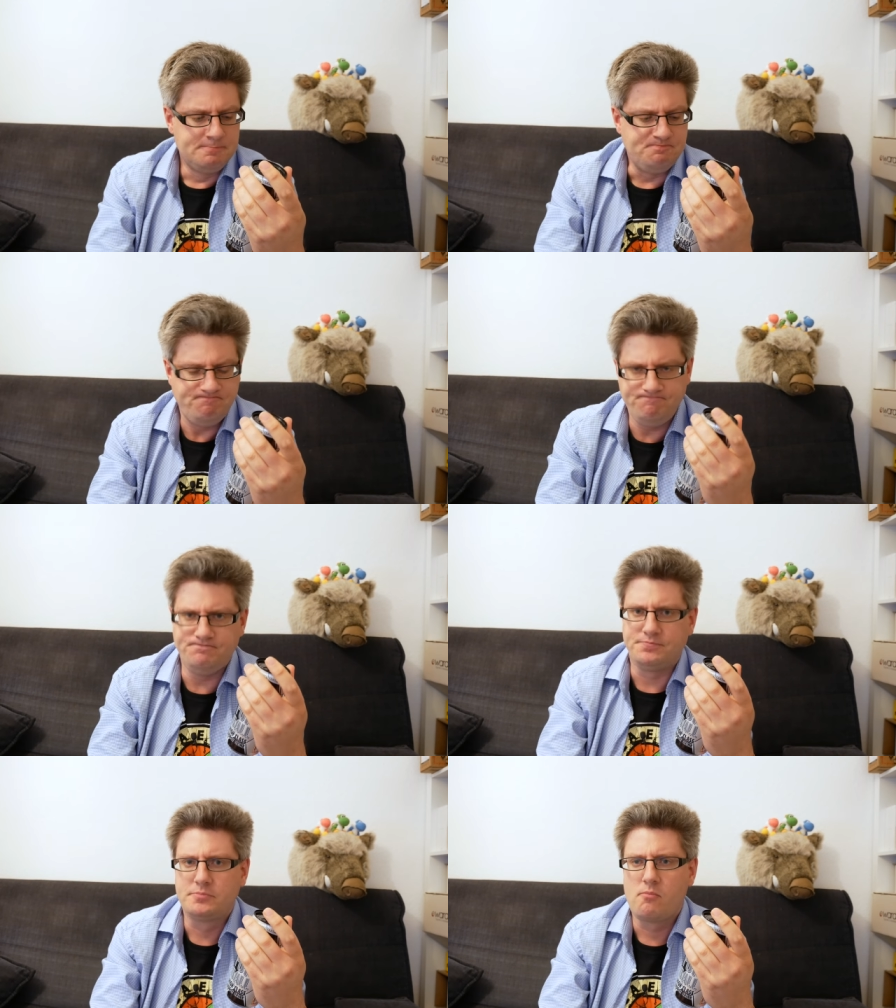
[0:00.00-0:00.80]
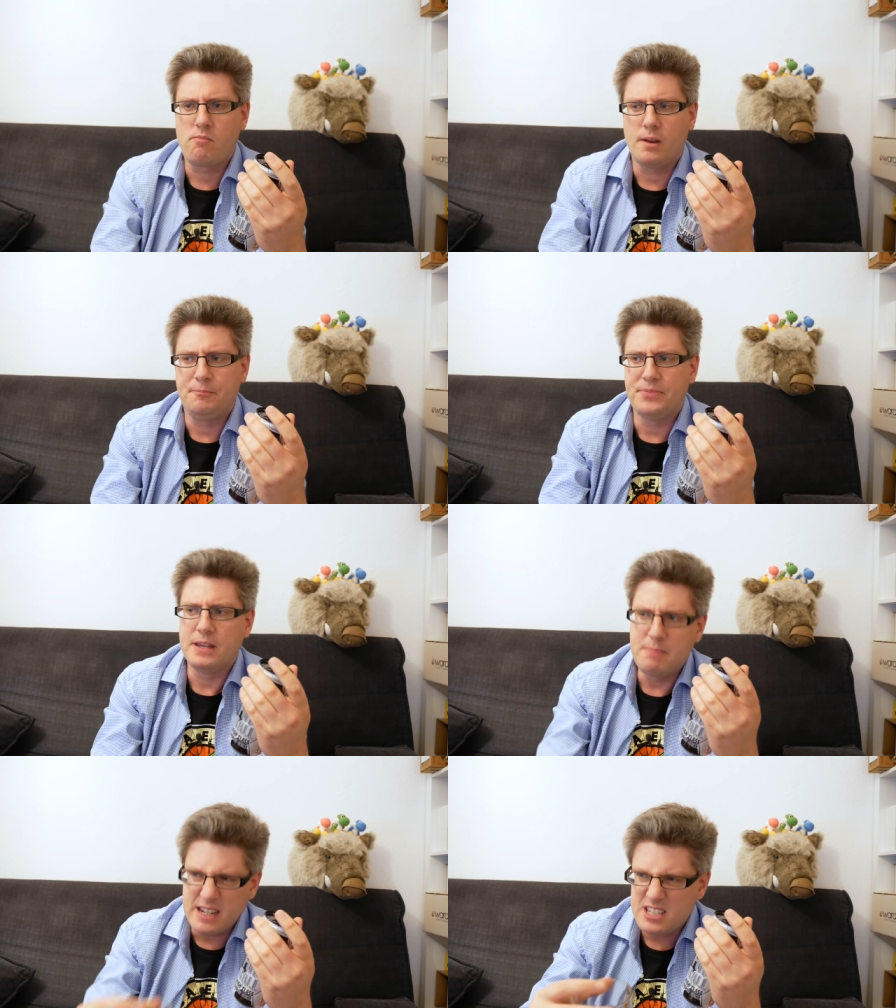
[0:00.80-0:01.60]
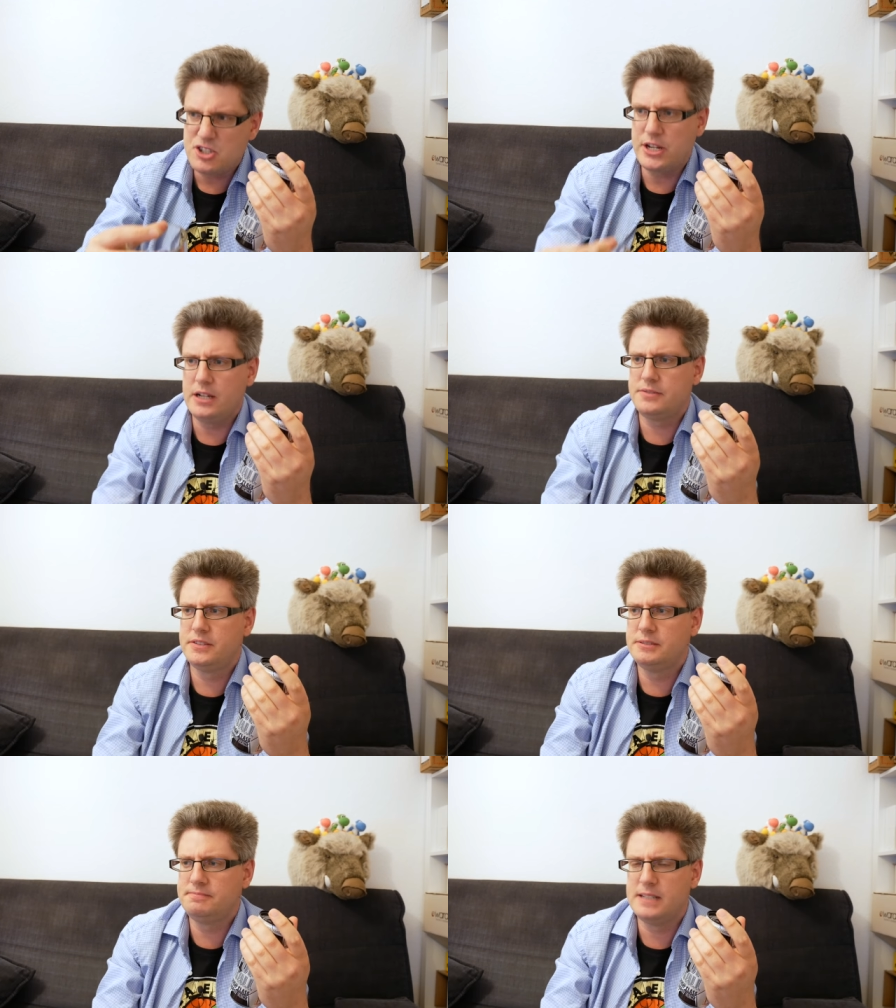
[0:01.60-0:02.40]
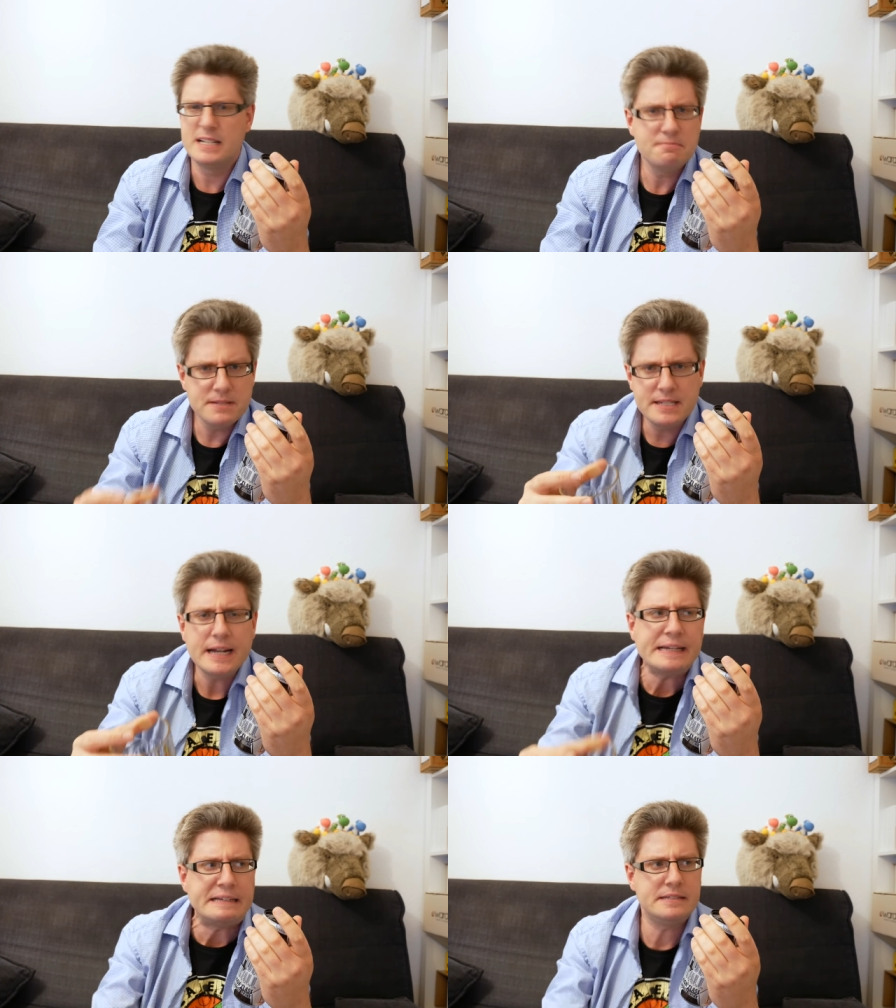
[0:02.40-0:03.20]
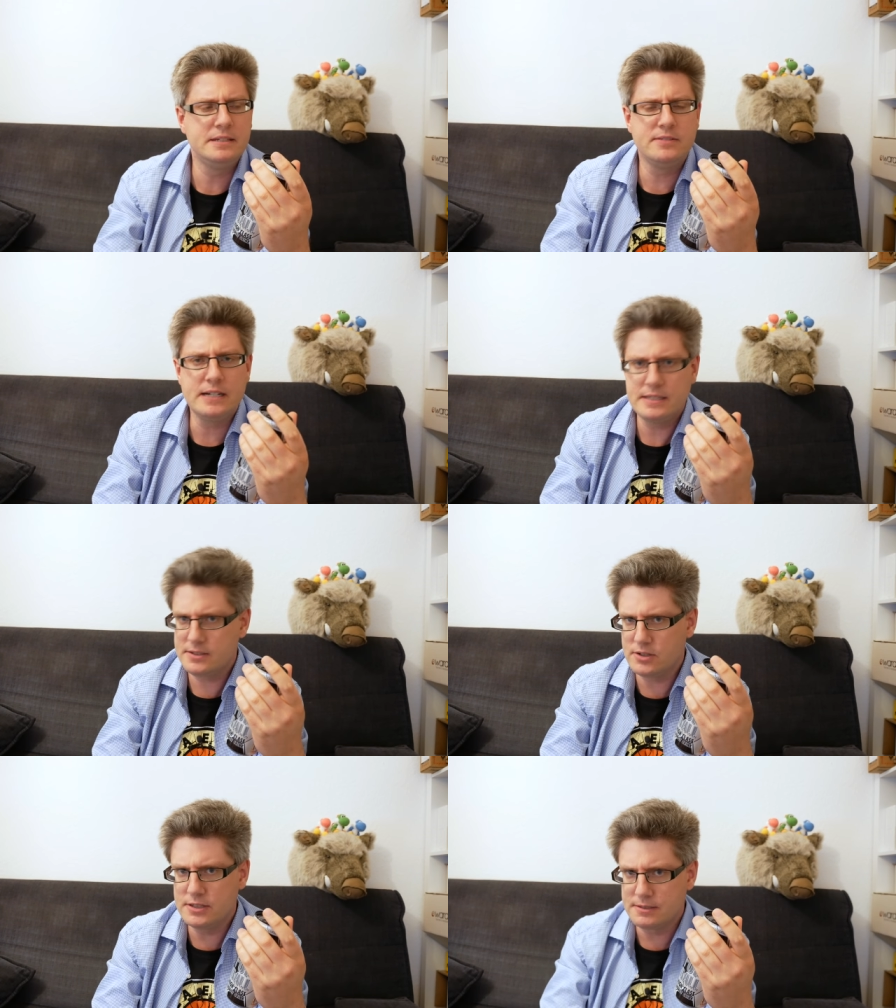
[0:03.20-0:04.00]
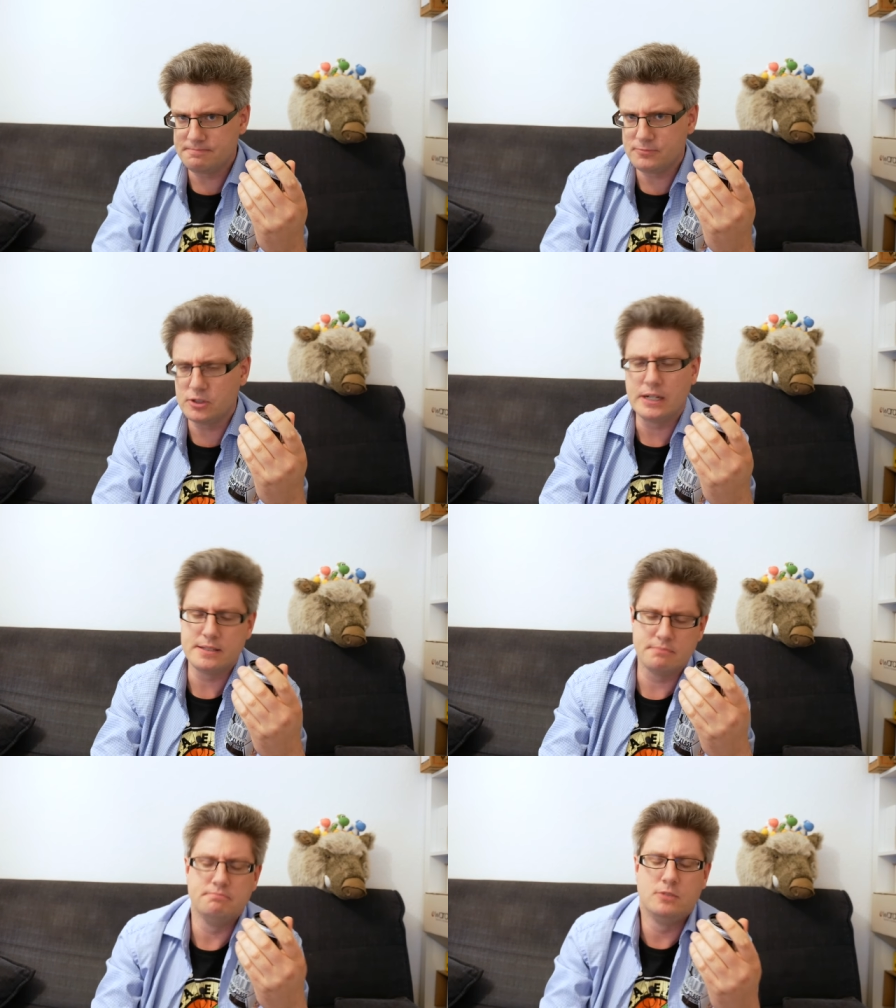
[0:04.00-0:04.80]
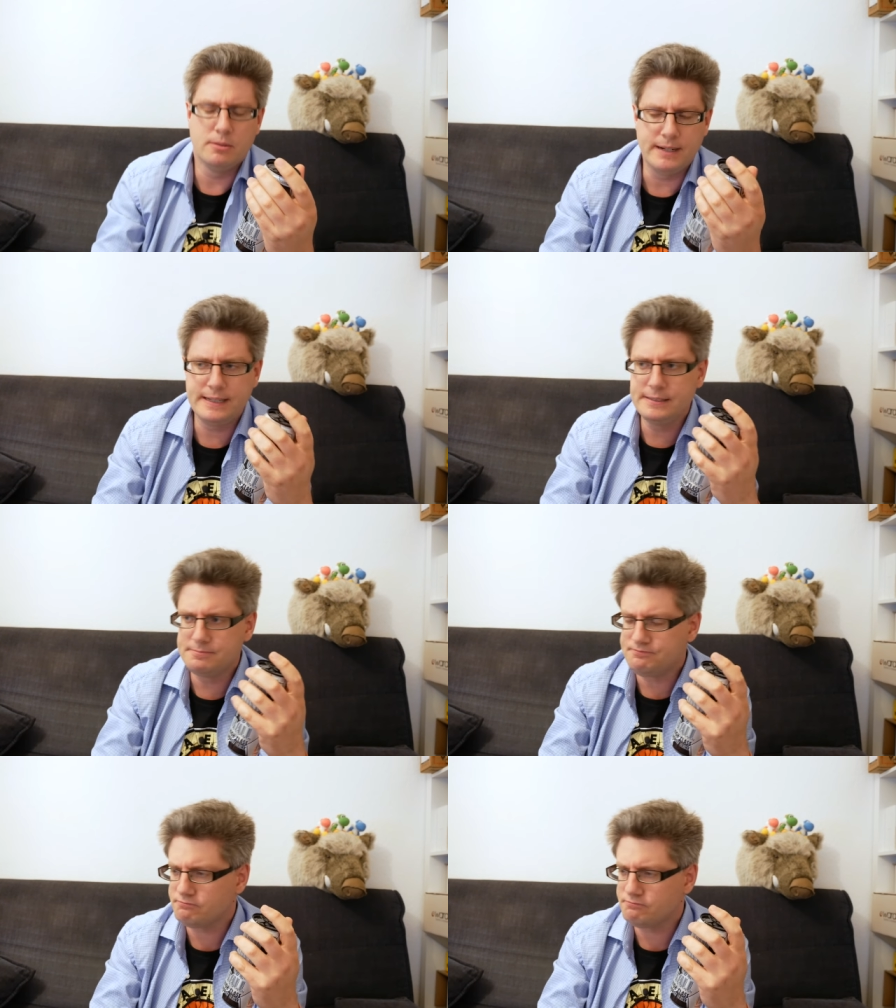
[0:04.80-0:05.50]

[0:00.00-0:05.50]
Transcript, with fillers: Hm. Ich merke die Schärfe, der ist ein bisschen aggressiver als sonst oder als normale.